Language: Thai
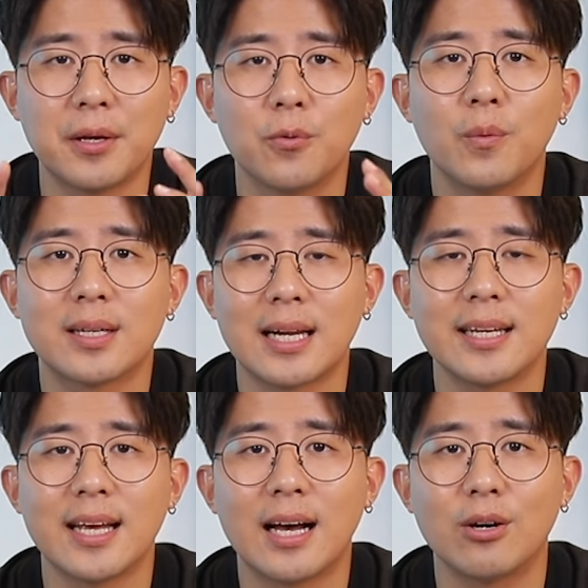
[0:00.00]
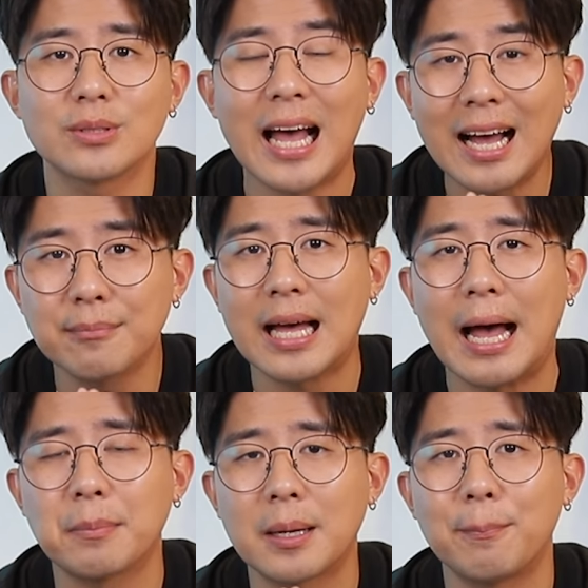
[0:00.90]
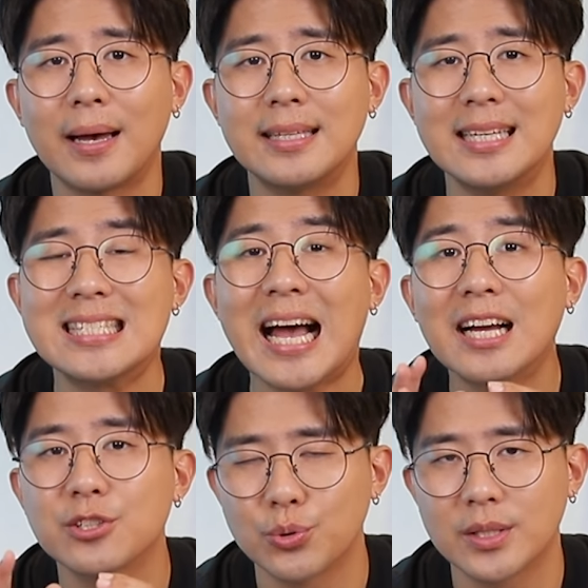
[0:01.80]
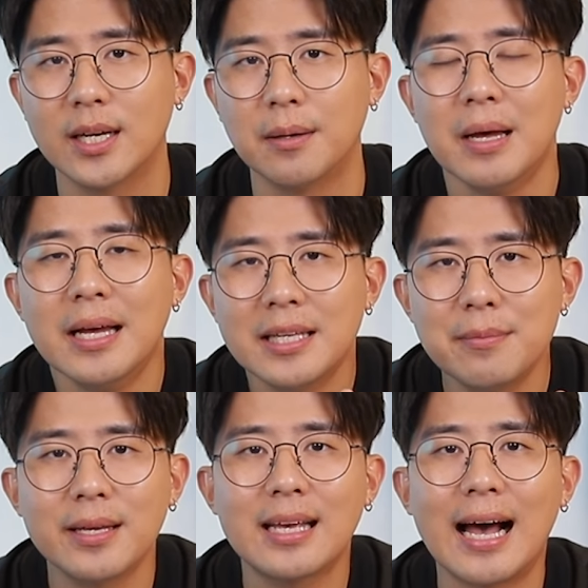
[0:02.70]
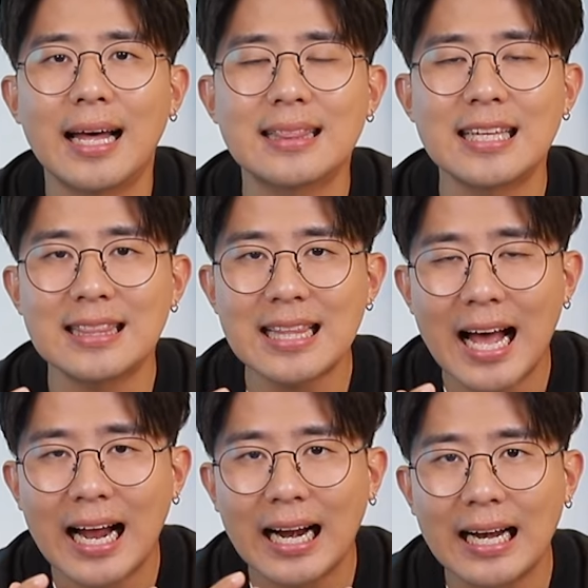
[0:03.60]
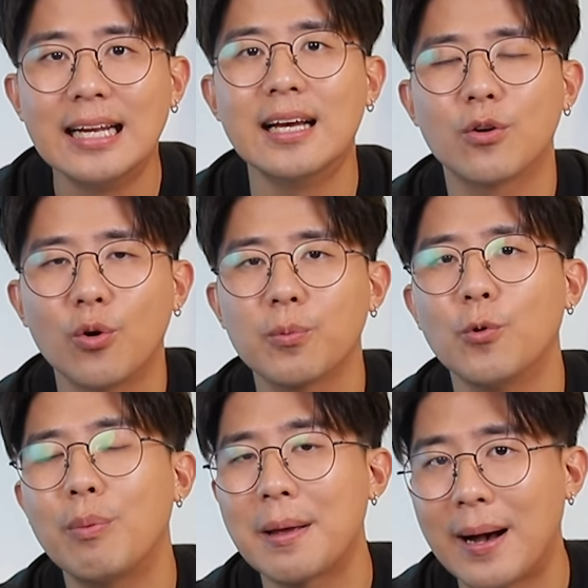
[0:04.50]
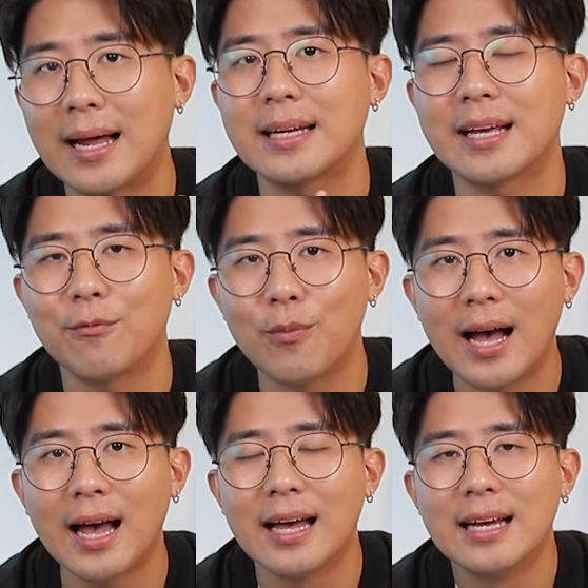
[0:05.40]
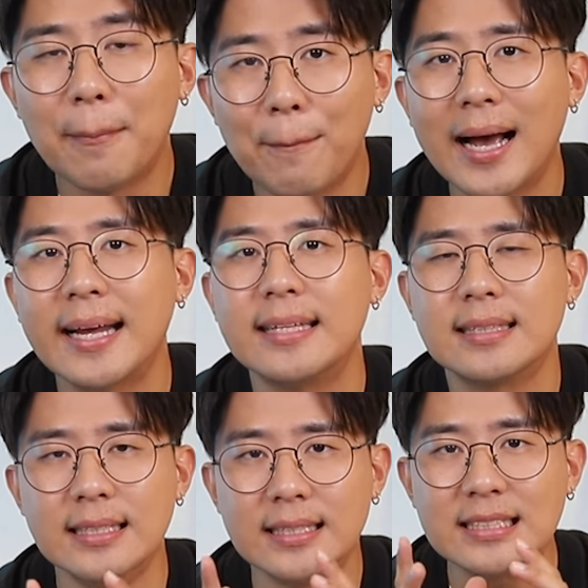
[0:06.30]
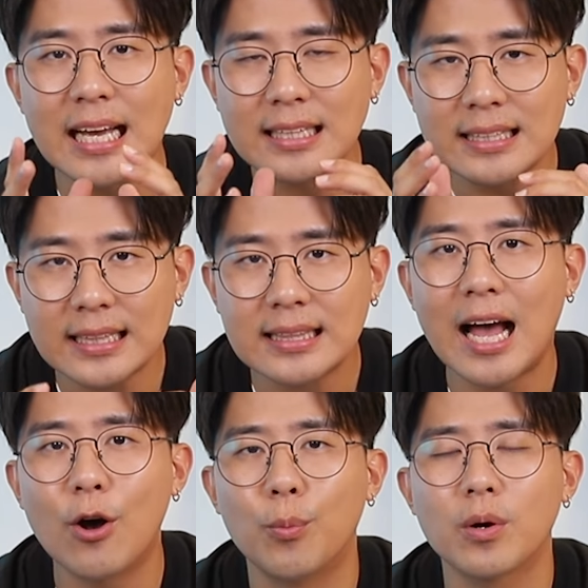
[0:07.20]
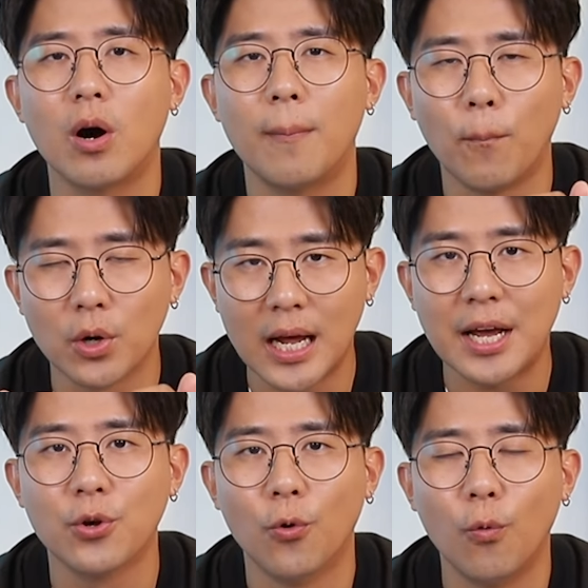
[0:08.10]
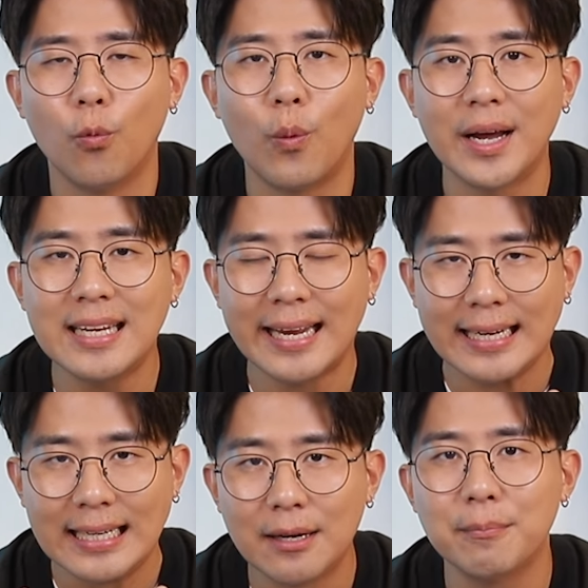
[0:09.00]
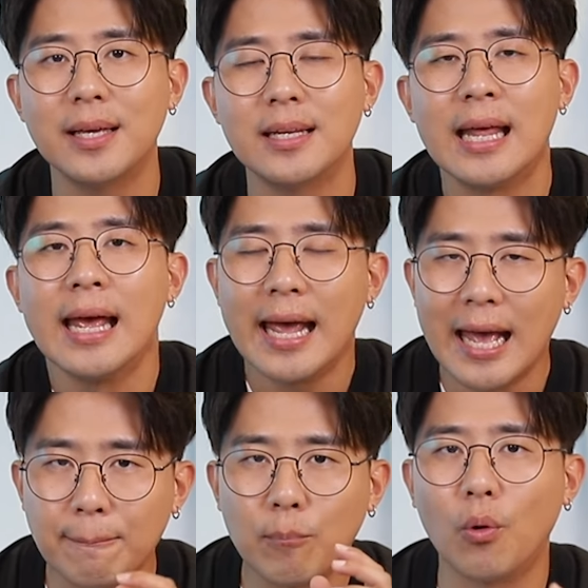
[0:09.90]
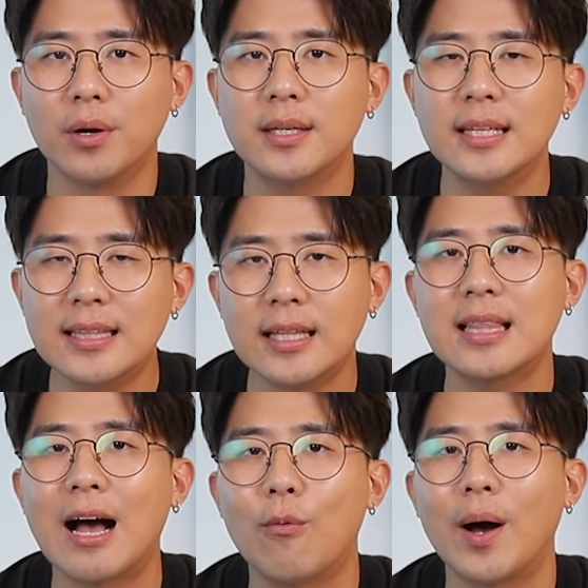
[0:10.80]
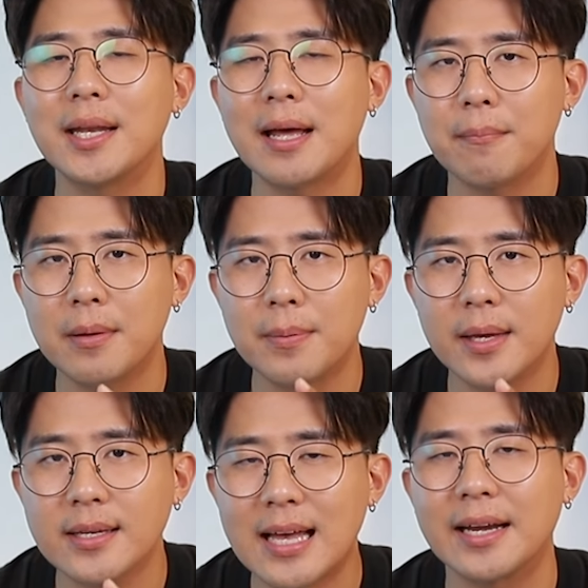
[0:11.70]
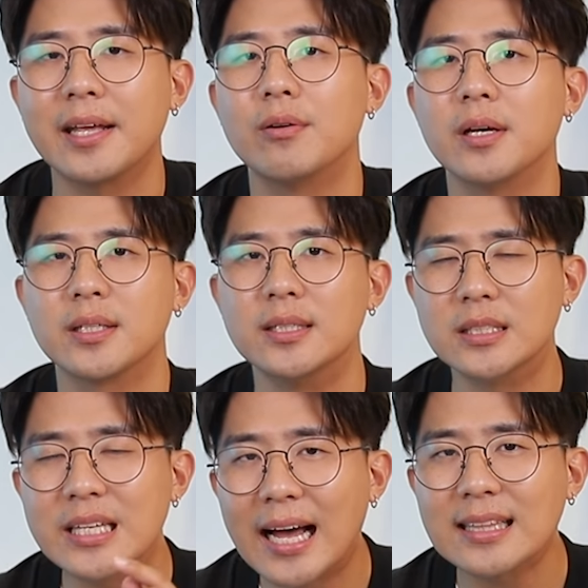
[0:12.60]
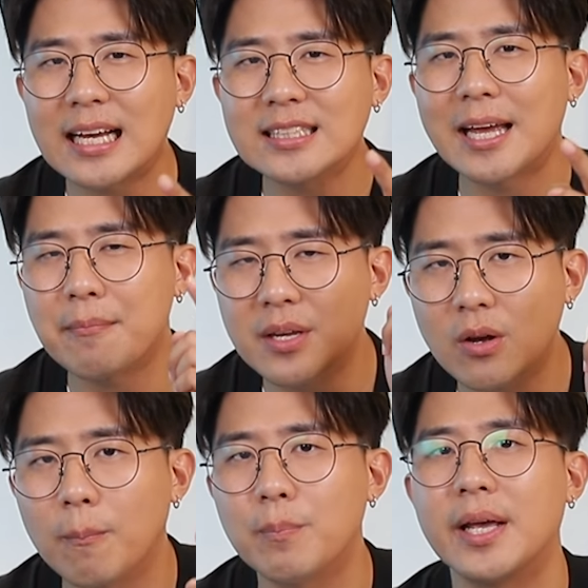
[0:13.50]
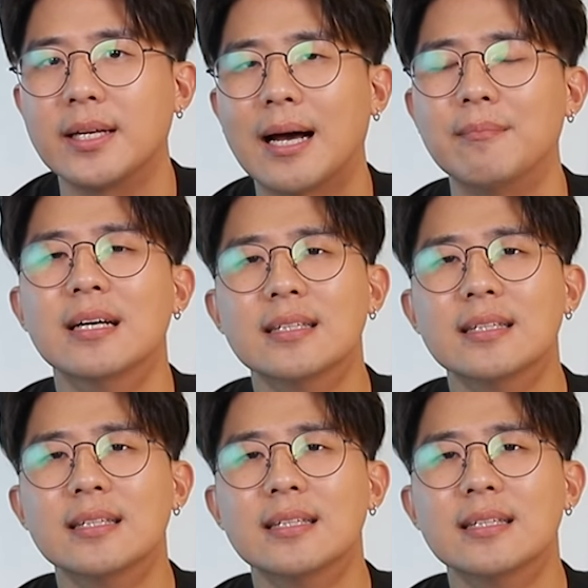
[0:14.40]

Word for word: ทำให้คุณวรัตเนี่ยเขาตั้งคำถามกลับไปที่ช่างชุดเดิม ที่มีการติดตั้งเครื่องควบคุมใบพัดนะครับ ว่า ทำไมถึงยังติดตั้งอุปกรณ์หมดอายุไว้ในเครื่องบินเหตุผลที่ติดตั้งไว้เนี่ยมีเพียงอย่างเดียวเลย คือช่างตั้งใจไม่ยอมเปลี่ยนครับ